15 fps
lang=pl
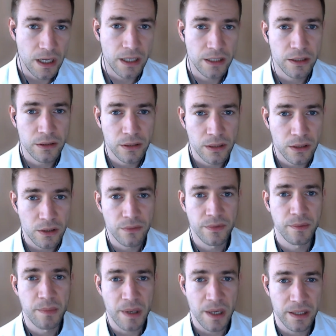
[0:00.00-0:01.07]
a nie tylko
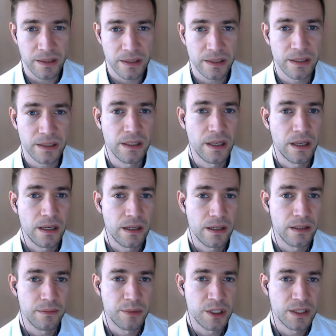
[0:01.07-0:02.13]
wybranych
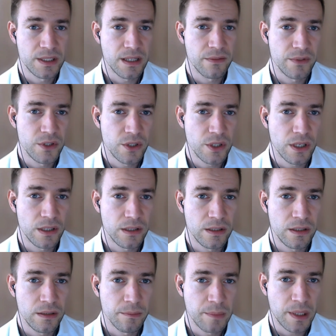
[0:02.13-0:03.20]
E,
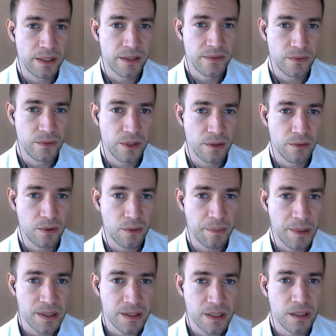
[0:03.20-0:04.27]
przedstawicieli państw Unii
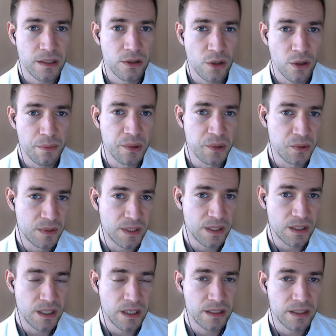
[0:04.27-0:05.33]
Europejskiej do
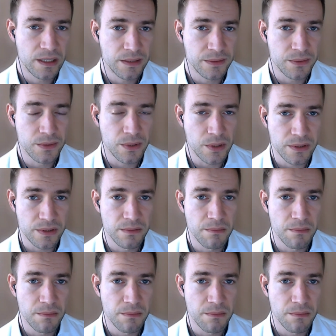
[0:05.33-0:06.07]
porzucenia gazu z Rosji.